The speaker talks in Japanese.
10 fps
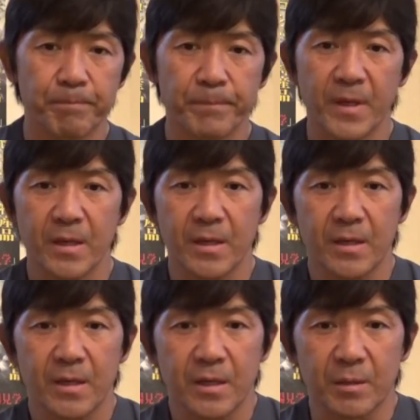あ
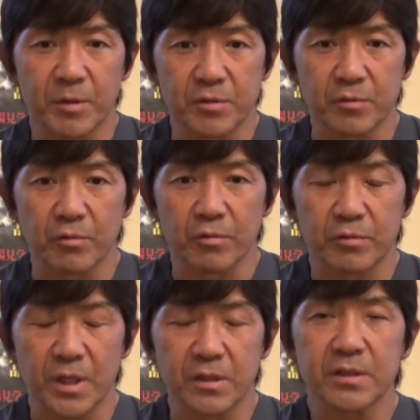やっぱりその
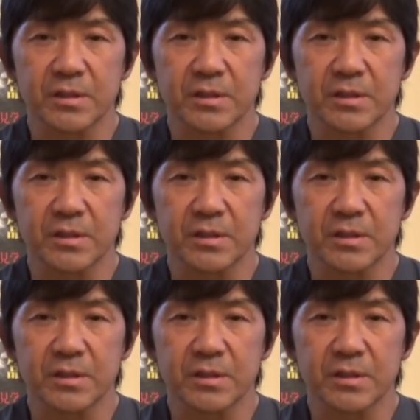た